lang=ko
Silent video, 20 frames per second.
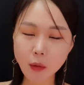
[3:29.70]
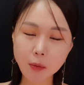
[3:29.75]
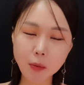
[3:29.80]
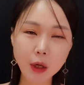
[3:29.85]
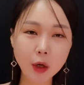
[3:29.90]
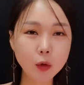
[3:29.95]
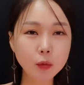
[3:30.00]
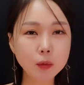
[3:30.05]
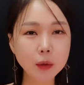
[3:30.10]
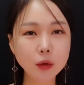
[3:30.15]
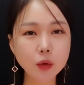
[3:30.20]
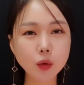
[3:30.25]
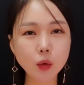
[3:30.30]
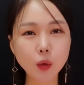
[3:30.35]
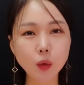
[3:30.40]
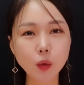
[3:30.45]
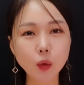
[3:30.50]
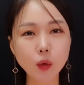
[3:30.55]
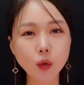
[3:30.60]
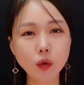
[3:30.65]
매운맛
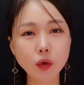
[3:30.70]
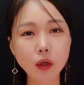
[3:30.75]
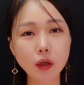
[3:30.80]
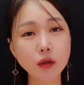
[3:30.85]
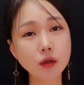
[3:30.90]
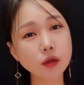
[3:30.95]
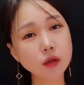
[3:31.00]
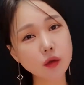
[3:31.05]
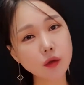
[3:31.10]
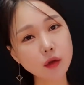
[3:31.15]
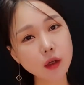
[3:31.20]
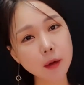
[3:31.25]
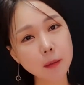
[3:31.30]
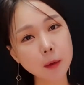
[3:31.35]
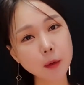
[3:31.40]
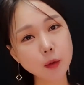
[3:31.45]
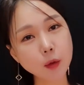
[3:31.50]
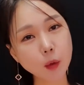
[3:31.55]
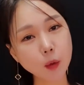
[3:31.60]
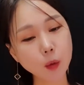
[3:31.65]
정도는 한
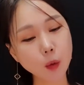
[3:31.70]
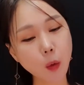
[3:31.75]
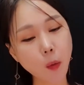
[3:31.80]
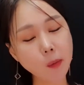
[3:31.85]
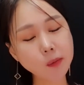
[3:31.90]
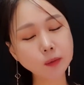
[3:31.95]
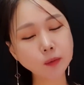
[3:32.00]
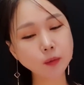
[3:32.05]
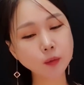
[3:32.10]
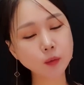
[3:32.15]
신라면 정도?